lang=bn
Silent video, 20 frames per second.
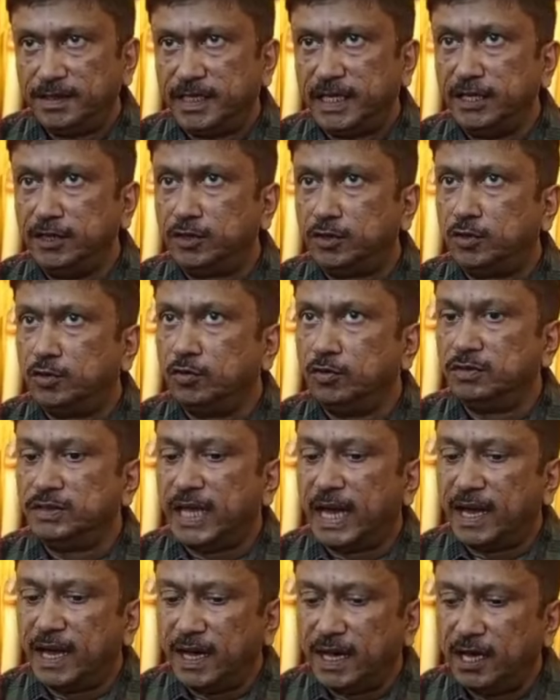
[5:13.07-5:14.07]
কিন্তু
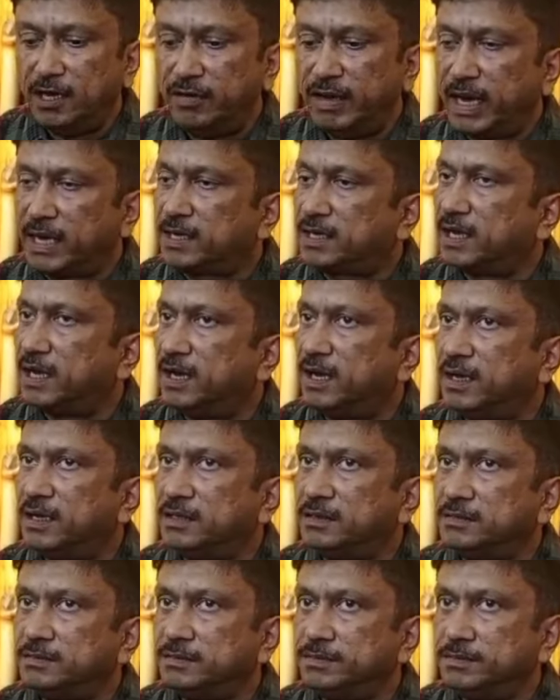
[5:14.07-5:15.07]
দেখা গেল একটা
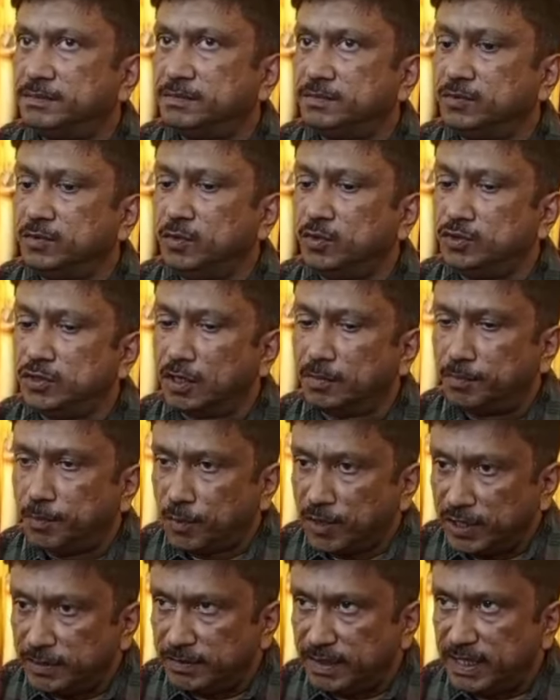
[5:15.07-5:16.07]
গুজব
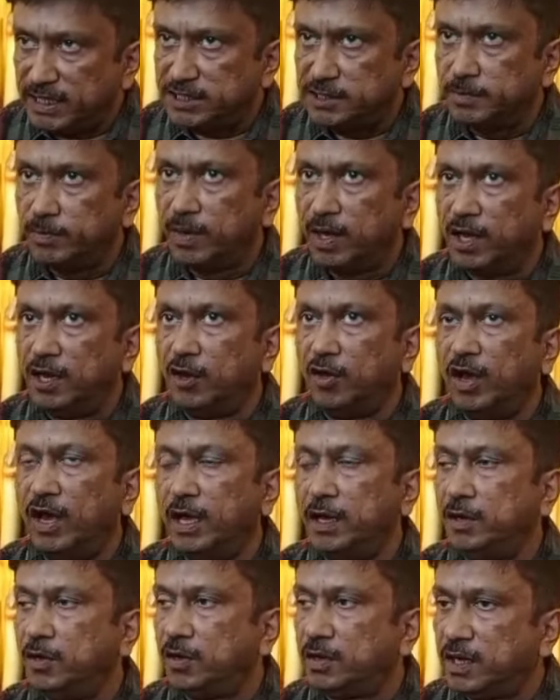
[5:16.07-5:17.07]
পরিবেশ বা ল
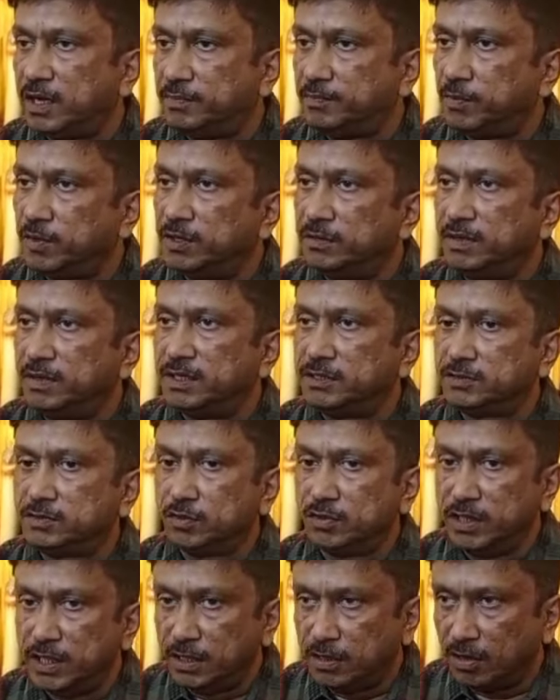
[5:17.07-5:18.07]
অ্যান্ড অর্ডার পরিবেশ
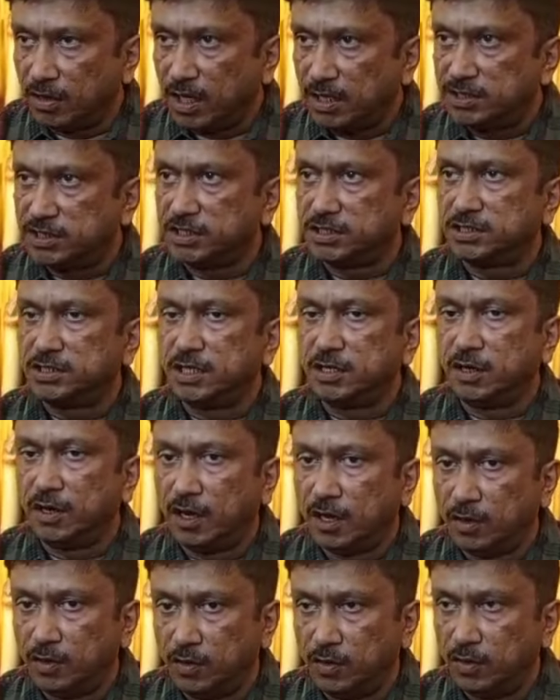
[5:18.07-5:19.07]
তৈরি করার চেষ্টা
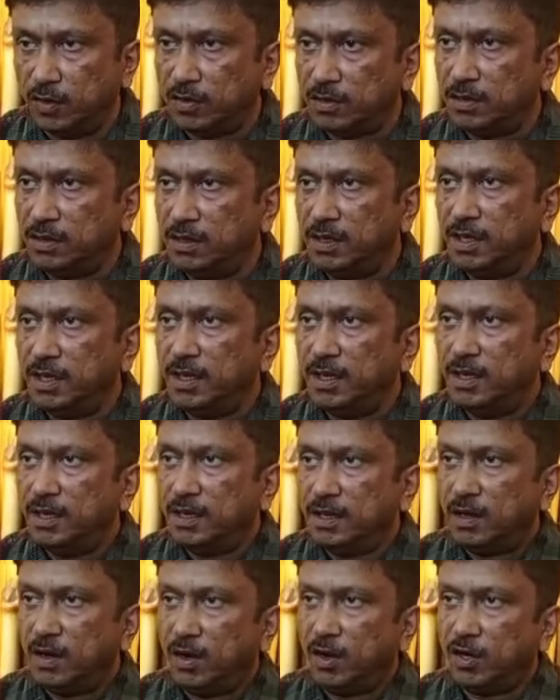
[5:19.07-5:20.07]
করা হলো
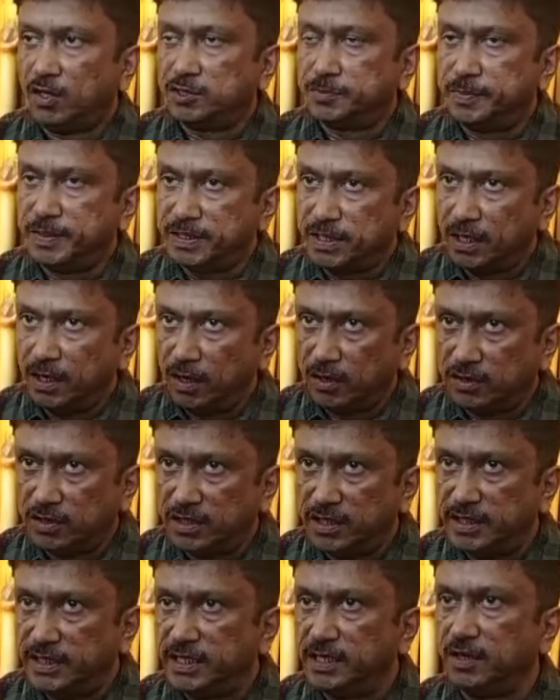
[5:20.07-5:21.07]
হসপিটাল
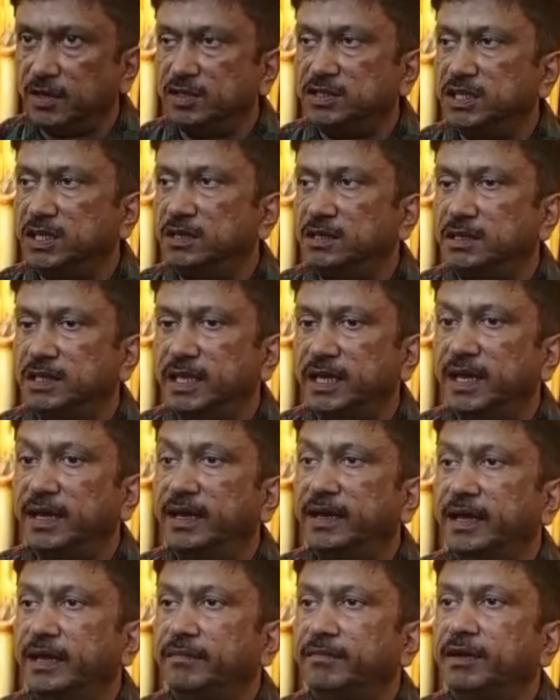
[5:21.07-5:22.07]
অথরিটির অজান্তে
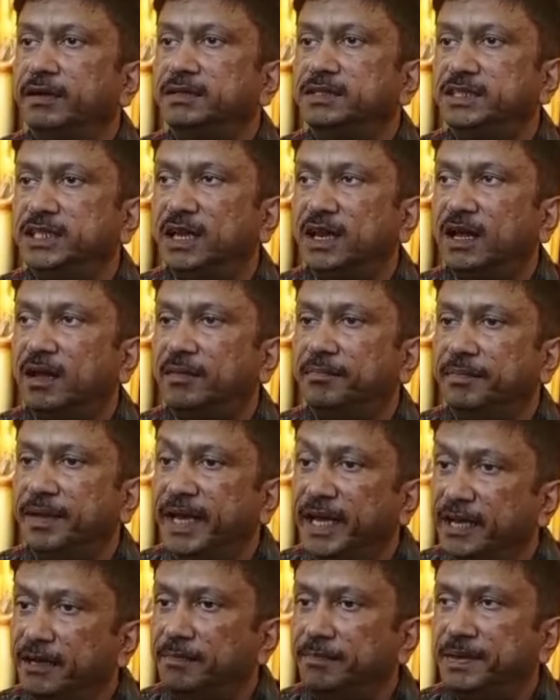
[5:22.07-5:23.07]
এবং যারা
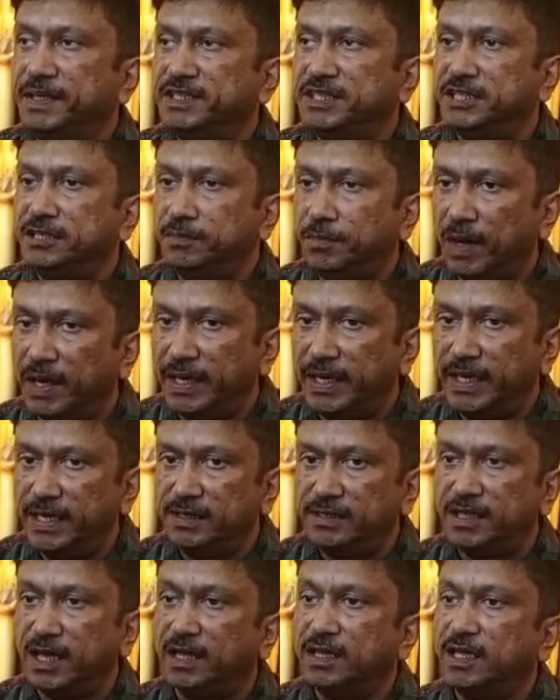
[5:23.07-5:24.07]
মেন পেশেন্ট পার্টি
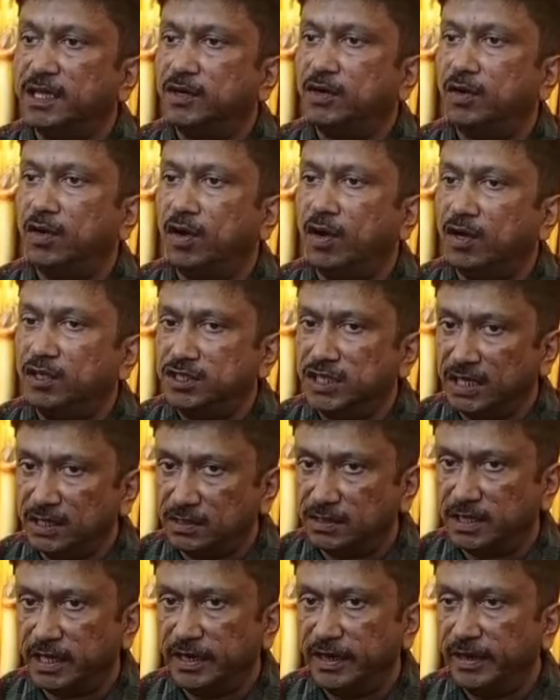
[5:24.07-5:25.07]
তাদেরও
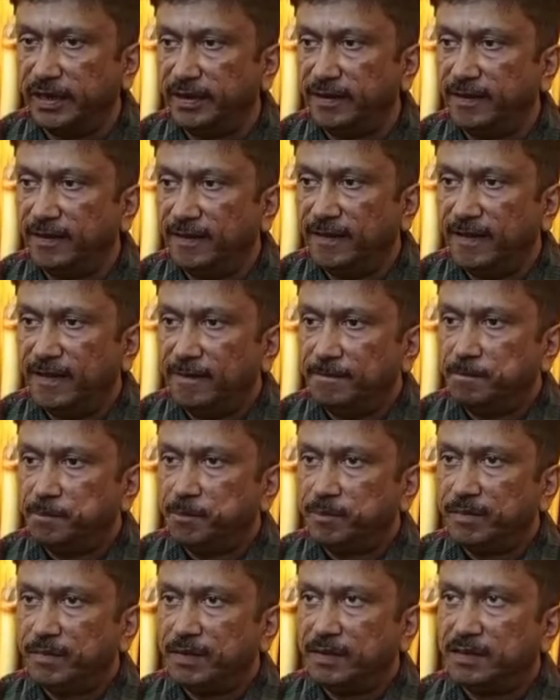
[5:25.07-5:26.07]
অজান্তে
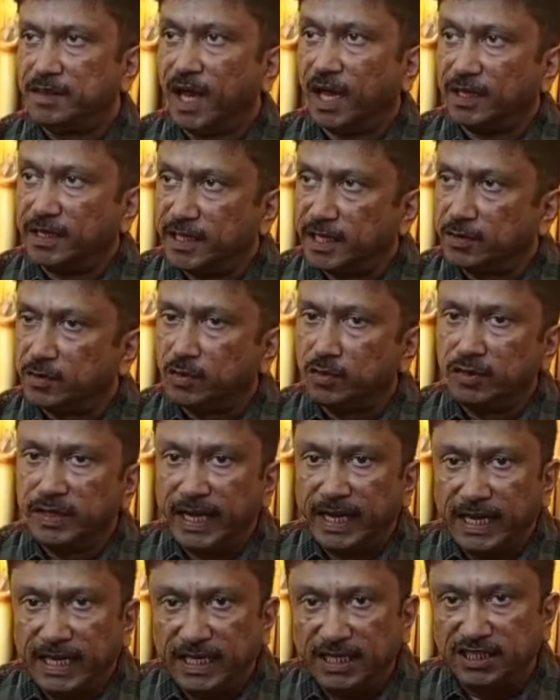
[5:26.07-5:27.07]
তাদের কোনো
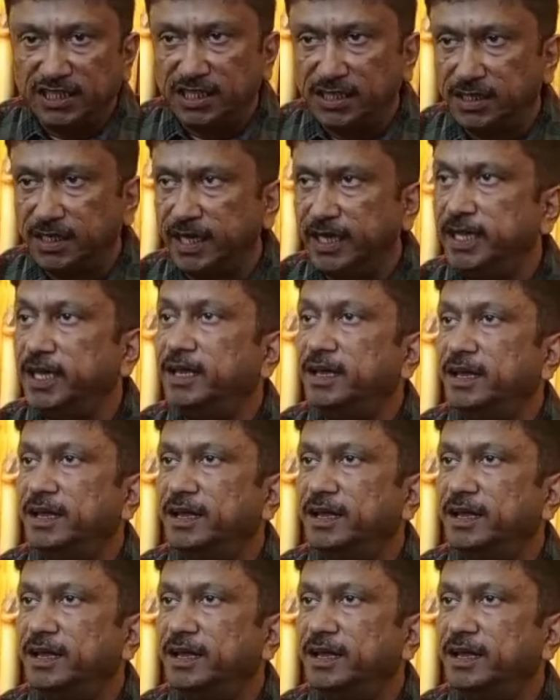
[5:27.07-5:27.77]
অ্যালিগেশন নেই